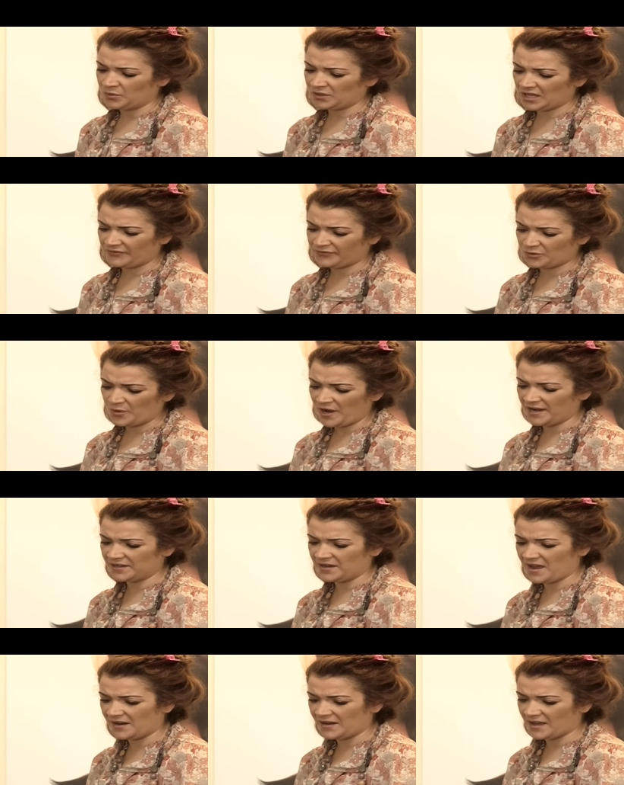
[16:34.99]
اي والله يفكوا
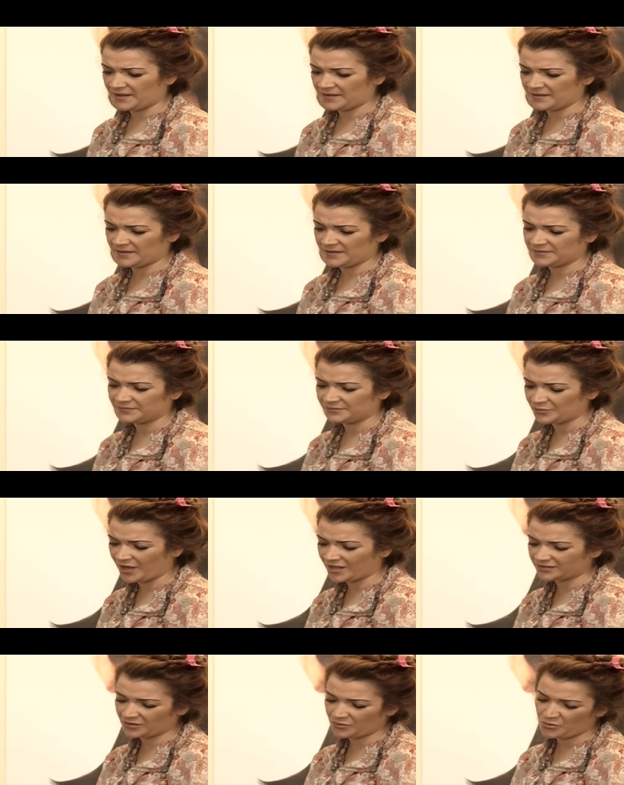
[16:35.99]
حيلها على خير
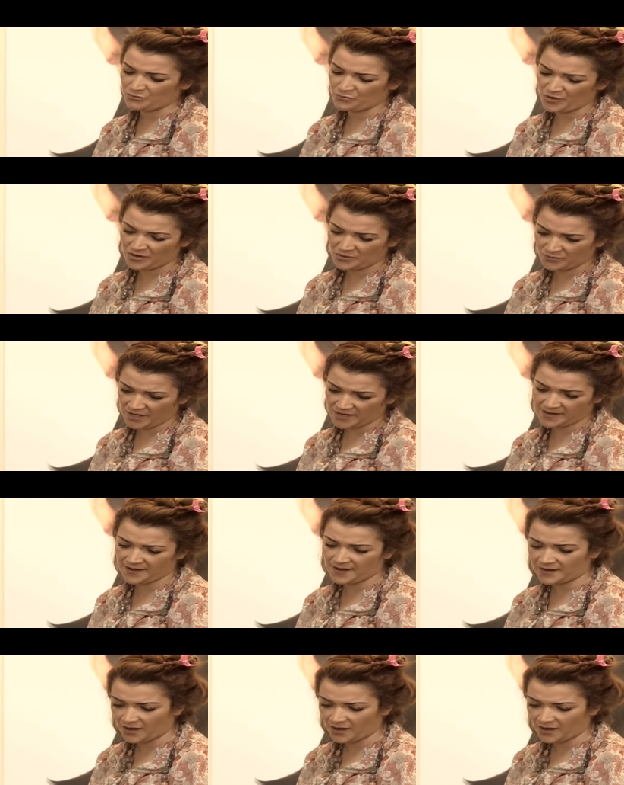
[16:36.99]
خاطركم هو الاولاني